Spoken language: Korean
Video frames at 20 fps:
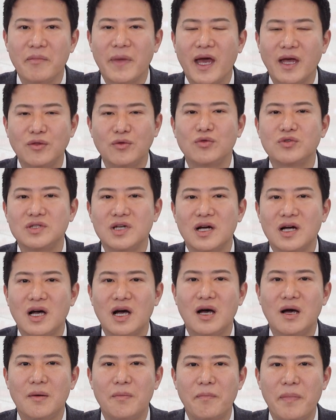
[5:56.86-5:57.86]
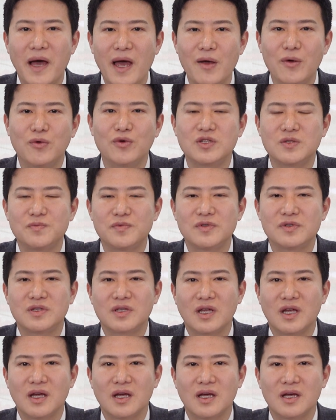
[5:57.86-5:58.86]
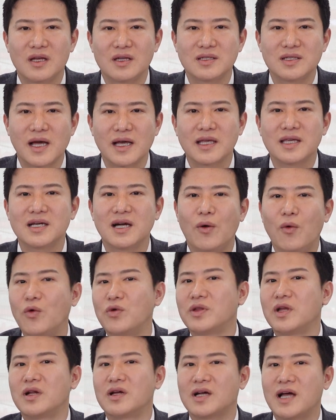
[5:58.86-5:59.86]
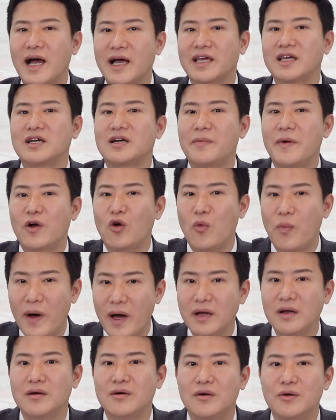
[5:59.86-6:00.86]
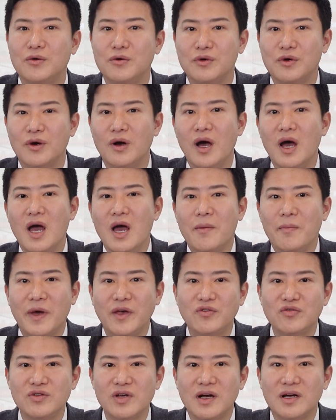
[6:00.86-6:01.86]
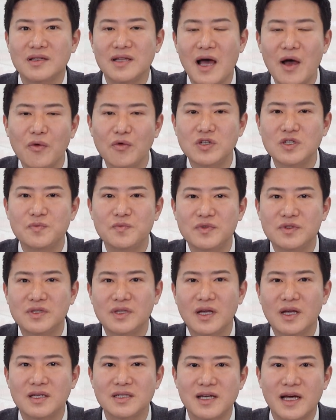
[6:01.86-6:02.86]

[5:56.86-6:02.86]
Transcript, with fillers: 매도자가 팔고 싶을 때 자기가 원하는 가격을 받고 파는 거고요, 매수자가 사고 싶을 때